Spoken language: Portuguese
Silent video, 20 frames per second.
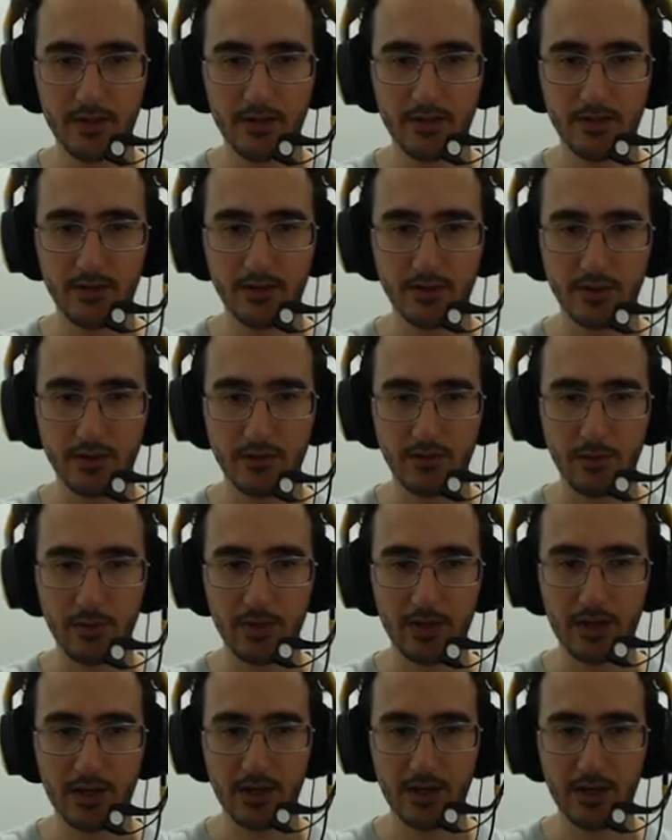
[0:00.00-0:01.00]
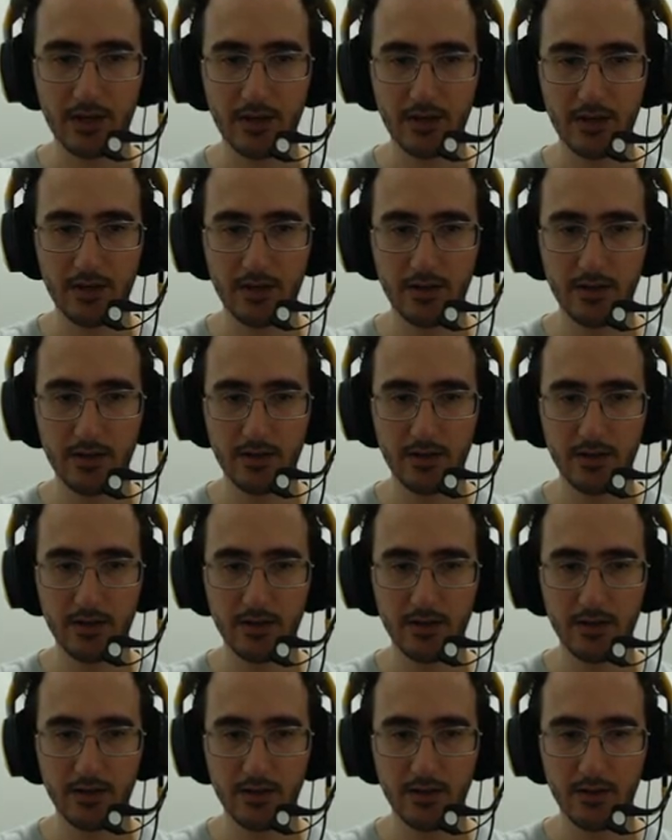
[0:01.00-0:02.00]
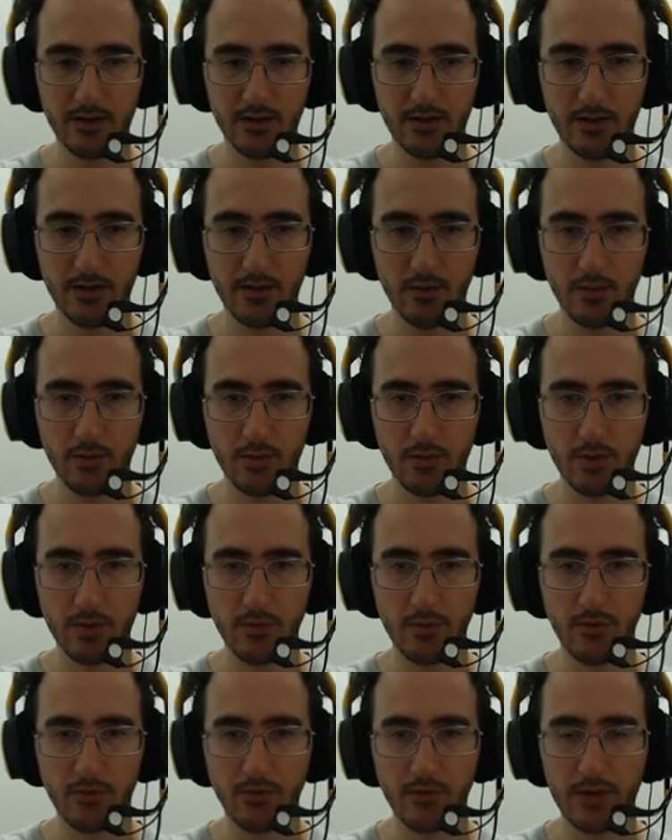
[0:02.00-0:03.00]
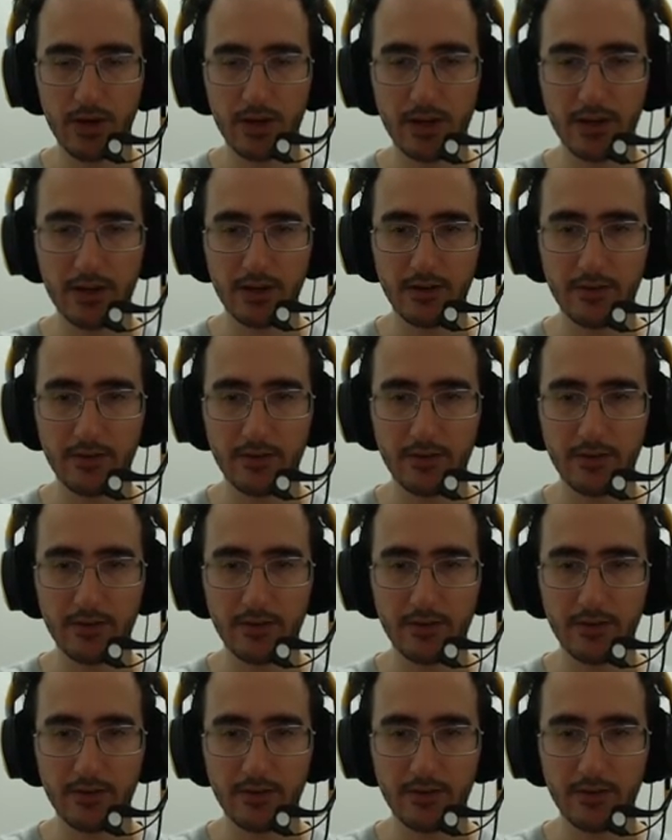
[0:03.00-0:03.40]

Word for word: A gente vai pegar o primeiro Bonfire.